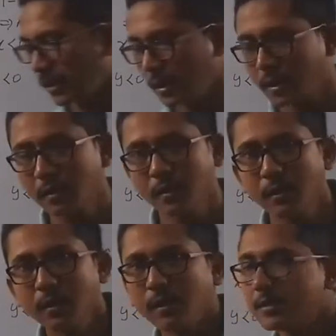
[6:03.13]
कि अगर
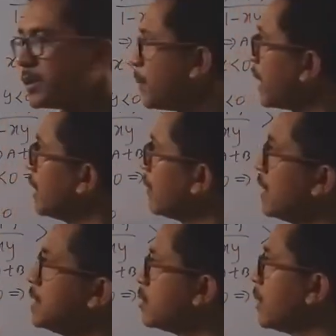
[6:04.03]
इससे पहले
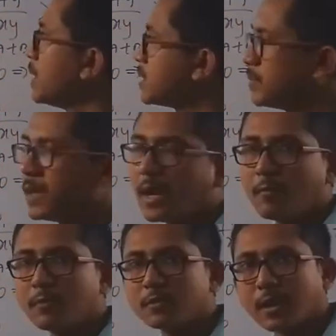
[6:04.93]
वाले जो मैंने समझाया
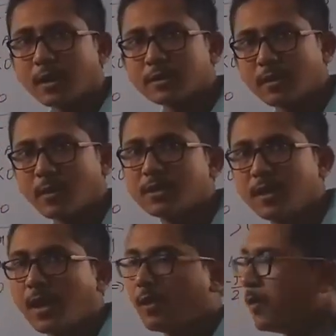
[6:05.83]
वो अगर समझ
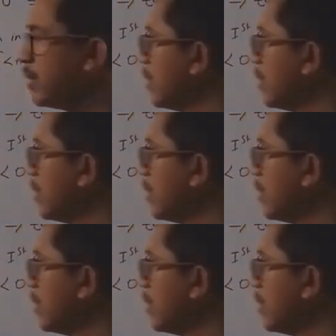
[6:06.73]
लिया हो